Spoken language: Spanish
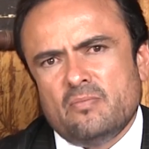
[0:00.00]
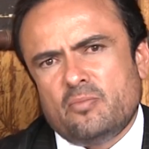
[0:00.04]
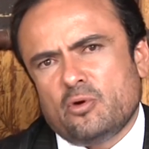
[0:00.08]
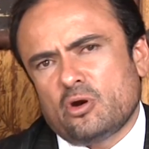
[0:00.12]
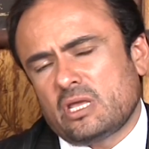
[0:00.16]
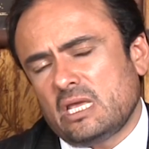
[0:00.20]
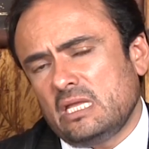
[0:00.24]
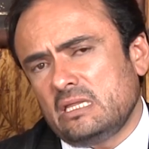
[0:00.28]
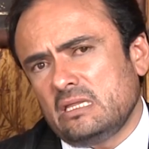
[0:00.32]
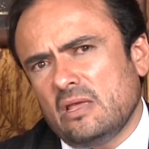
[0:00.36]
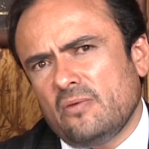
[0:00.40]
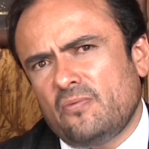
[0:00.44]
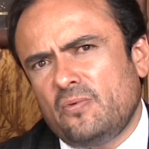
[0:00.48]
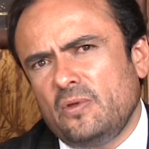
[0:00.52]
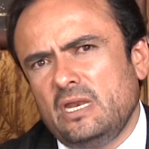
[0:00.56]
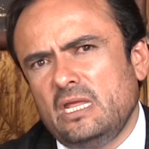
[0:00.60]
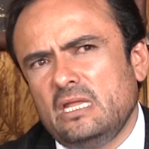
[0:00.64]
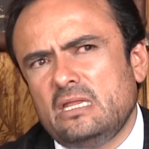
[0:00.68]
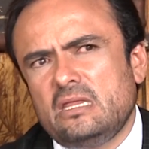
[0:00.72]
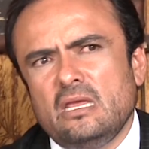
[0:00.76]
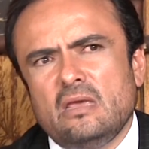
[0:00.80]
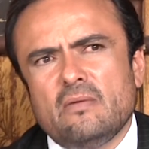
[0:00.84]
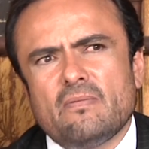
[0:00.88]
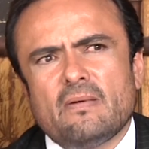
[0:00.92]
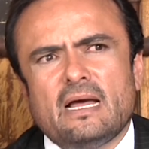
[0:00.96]
porque en
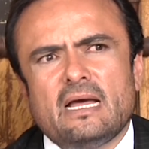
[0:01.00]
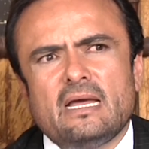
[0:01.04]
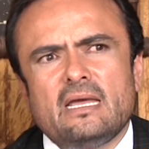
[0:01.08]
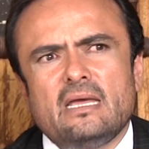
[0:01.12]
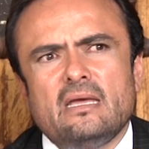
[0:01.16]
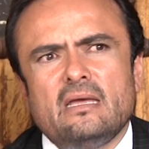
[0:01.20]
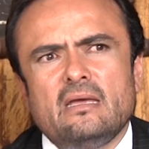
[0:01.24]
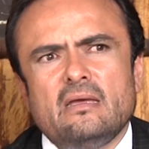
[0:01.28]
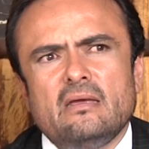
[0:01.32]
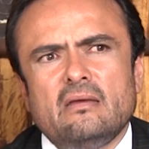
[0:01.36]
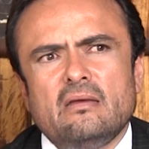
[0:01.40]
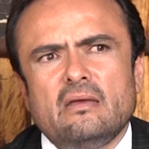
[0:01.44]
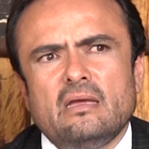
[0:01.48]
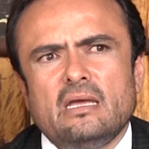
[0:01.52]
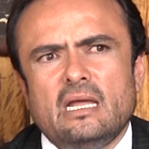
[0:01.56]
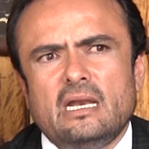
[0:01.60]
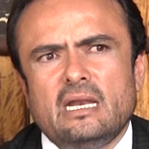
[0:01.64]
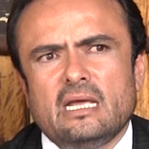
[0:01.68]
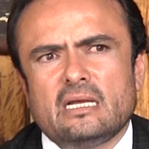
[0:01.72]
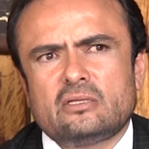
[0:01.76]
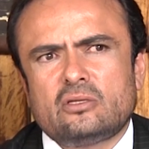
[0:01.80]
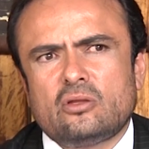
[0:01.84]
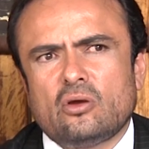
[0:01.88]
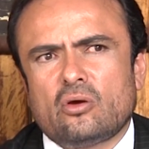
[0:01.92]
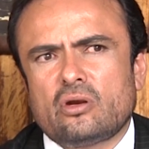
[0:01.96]
definitiva
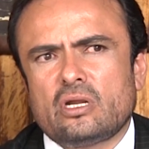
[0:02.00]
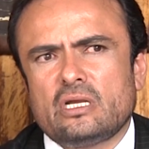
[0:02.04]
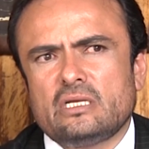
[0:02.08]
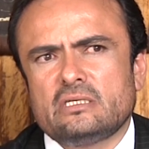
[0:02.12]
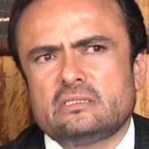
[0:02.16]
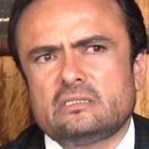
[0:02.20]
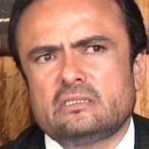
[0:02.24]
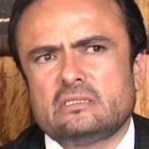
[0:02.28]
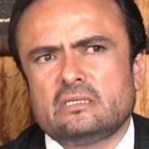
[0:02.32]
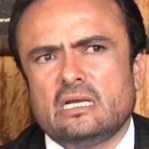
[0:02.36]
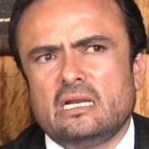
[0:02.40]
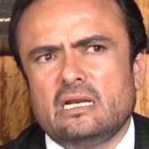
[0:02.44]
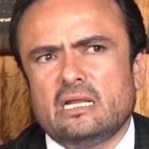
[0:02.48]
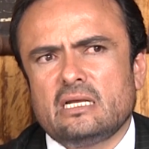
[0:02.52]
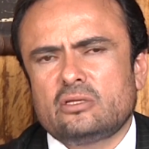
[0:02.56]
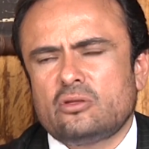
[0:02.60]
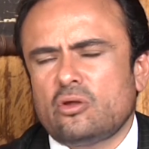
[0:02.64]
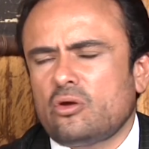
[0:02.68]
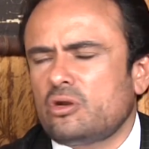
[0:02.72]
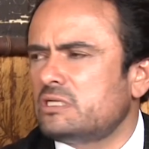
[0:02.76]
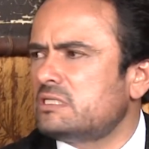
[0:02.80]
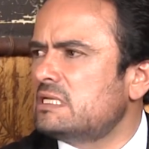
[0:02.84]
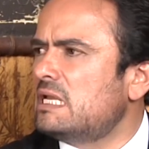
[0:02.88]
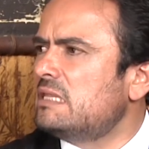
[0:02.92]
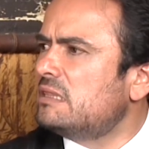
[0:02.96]
electores,
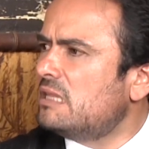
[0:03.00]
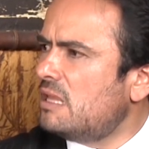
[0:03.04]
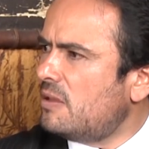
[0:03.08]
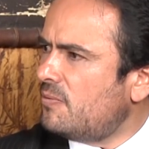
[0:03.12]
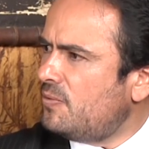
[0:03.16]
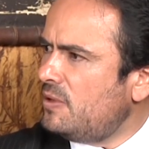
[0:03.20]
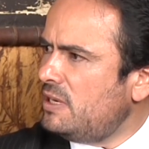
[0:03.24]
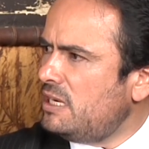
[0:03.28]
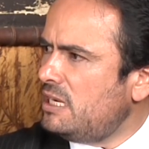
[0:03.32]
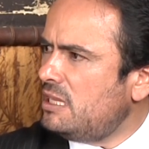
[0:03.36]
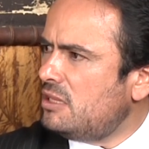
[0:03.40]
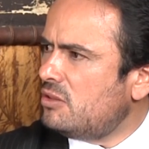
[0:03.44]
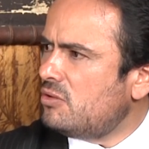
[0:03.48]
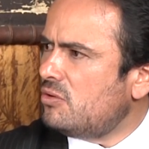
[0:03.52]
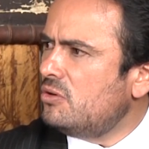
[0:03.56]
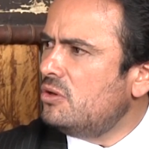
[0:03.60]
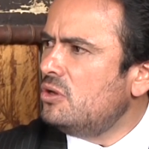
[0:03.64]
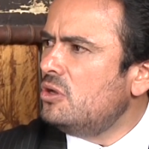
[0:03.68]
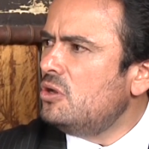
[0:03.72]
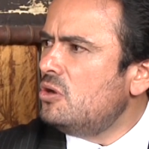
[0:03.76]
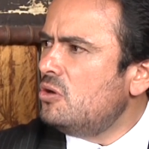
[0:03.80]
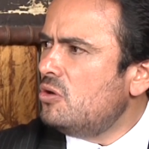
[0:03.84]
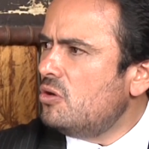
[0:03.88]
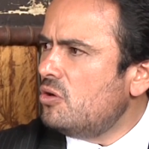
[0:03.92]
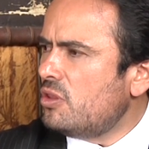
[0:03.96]
electores han definido
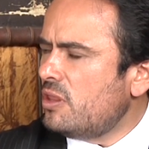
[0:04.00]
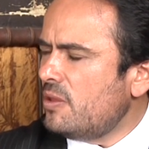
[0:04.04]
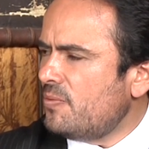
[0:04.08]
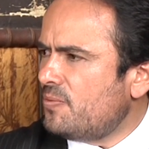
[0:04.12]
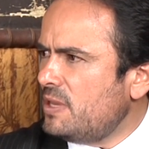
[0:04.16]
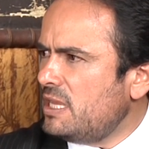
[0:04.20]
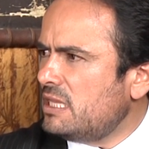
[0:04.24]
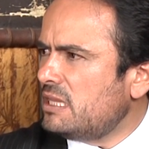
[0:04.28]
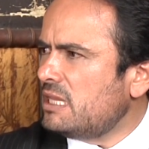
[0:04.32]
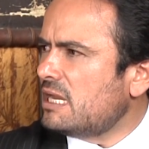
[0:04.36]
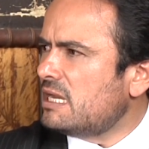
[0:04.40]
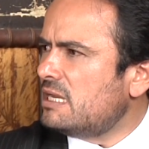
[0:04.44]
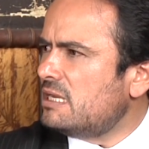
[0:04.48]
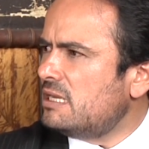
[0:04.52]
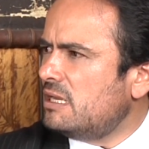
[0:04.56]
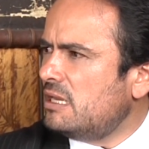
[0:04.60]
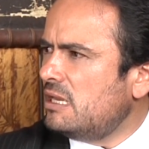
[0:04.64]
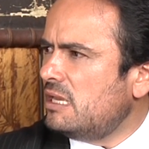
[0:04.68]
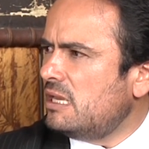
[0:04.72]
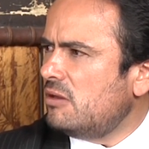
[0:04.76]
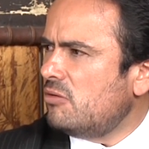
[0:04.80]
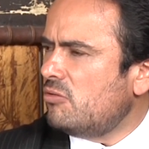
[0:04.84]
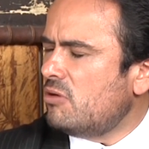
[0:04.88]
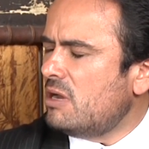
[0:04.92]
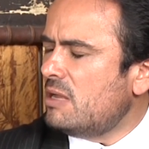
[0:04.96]
o defienden
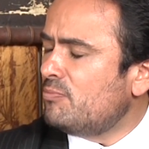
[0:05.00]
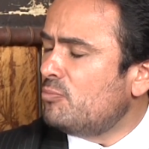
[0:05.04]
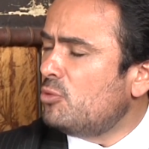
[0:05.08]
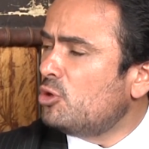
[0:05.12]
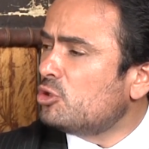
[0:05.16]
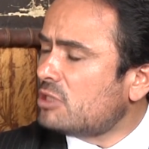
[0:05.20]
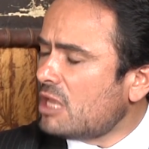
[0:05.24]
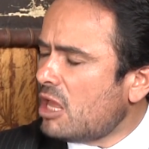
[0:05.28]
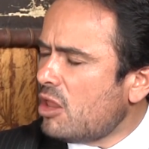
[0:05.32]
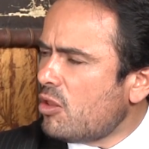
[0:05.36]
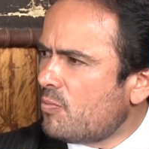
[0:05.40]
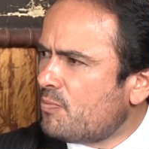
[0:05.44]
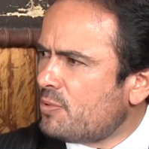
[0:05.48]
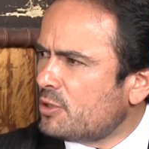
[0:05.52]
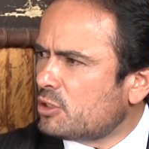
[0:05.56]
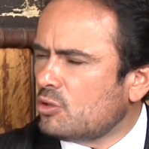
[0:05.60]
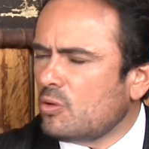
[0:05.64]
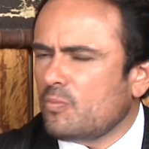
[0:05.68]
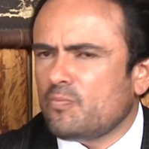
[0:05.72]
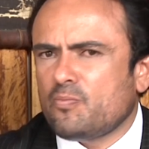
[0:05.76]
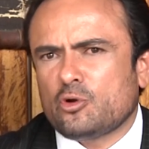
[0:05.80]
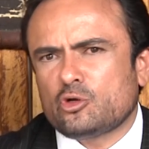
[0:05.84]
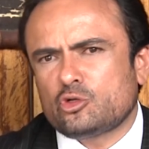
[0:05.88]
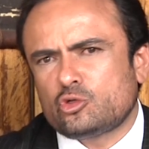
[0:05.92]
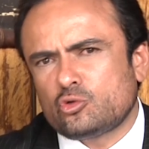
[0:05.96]
o han votado,
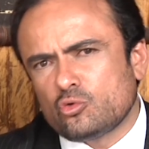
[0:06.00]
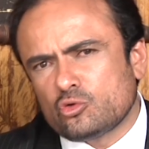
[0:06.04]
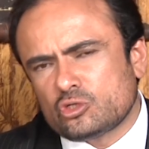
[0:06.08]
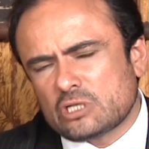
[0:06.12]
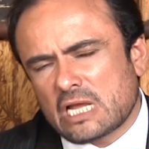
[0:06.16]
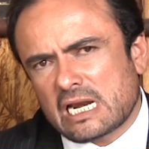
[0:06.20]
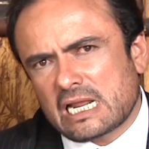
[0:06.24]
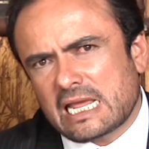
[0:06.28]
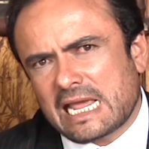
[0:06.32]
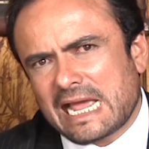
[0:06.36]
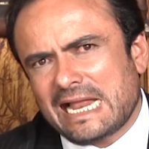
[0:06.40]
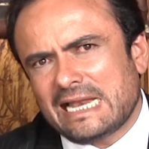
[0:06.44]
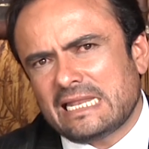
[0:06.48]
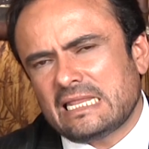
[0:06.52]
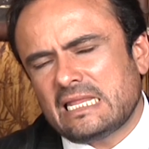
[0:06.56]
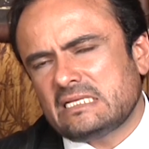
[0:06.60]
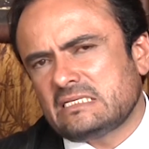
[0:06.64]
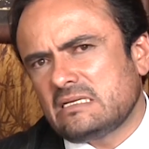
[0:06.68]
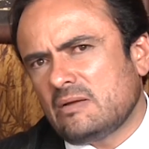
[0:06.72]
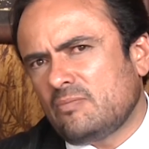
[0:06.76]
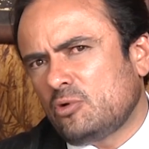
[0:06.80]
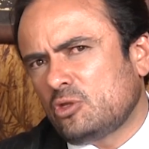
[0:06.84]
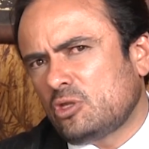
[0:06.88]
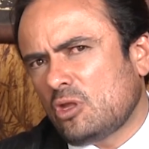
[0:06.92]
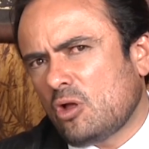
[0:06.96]
perdón, por sus
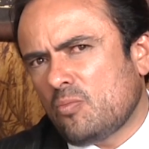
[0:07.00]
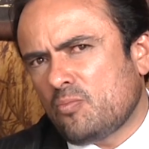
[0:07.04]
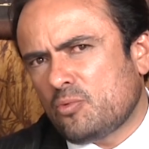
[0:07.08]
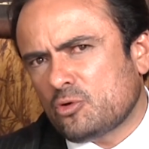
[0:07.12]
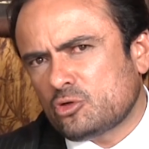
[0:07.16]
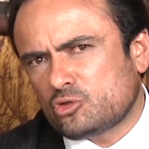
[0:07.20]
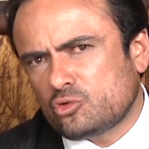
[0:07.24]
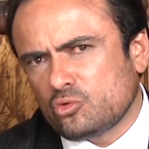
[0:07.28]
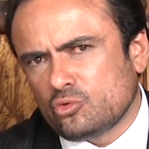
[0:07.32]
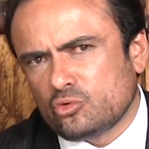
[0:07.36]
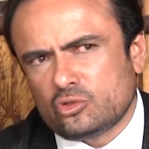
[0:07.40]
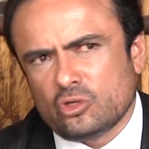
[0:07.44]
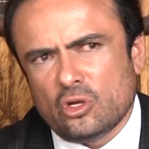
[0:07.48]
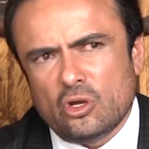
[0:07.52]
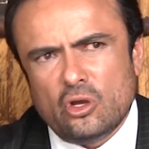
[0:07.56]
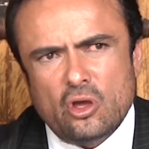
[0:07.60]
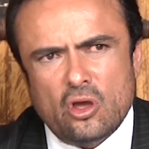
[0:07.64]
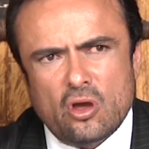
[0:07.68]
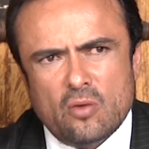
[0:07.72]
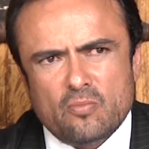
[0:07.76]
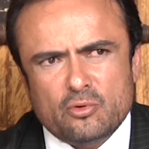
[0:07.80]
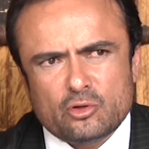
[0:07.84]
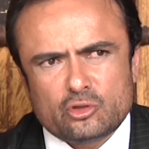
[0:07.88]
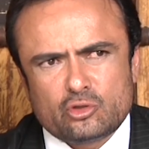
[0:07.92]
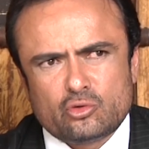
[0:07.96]
alcaldes, han votado por sus,
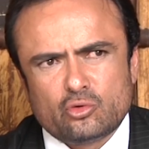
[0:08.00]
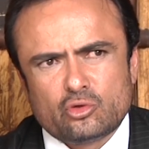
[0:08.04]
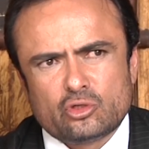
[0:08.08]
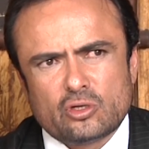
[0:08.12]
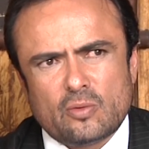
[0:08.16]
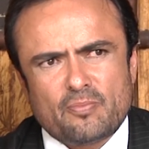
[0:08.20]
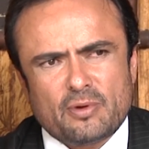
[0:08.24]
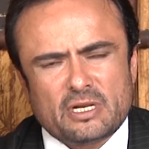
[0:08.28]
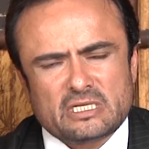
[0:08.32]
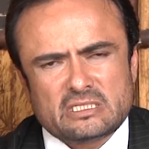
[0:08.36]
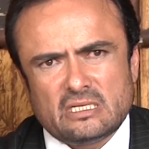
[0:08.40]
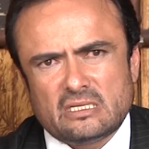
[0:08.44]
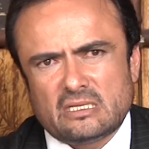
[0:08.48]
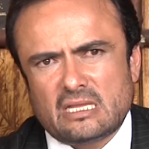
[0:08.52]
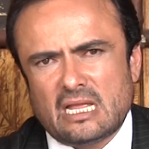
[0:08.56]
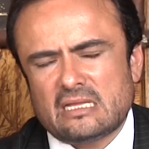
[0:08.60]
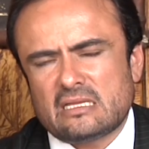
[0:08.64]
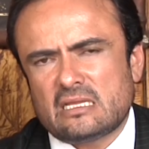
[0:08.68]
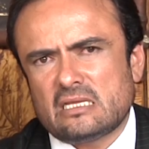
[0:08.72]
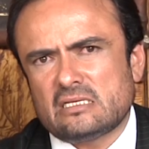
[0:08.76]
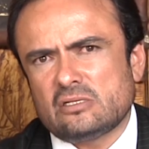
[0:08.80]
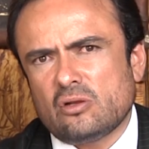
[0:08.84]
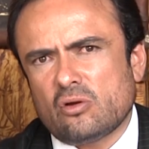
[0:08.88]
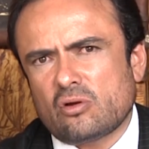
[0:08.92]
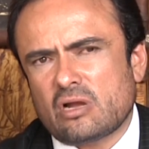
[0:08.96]
por sus
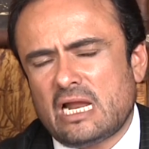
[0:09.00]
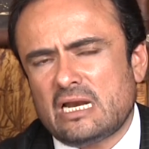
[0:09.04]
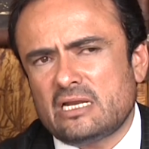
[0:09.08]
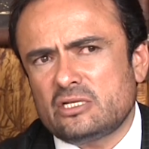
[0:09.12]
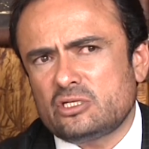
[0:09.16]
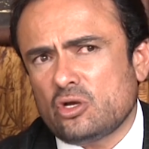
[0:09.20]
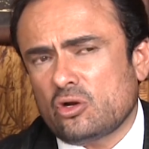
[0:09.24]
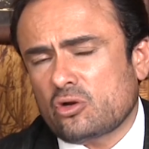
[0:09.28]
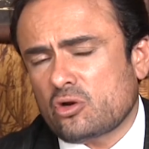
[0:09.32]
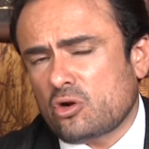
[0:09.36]
representantes locales.